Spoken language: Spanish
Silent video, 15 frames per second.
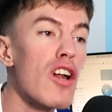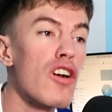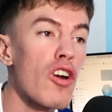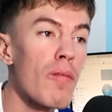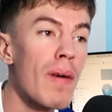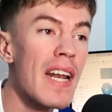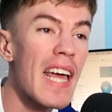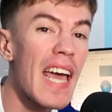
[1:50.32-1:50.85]
lo
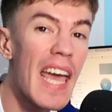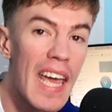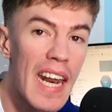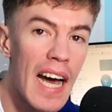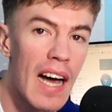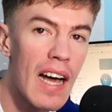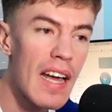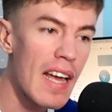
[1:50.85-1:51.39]
normal
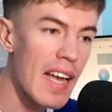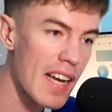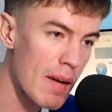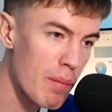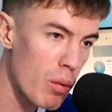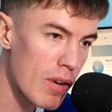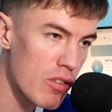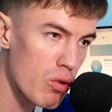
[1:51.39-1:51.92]
era que
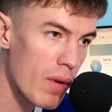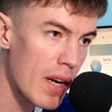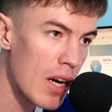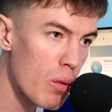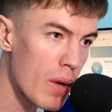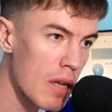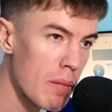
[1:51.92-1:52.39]
Pumas tuviera una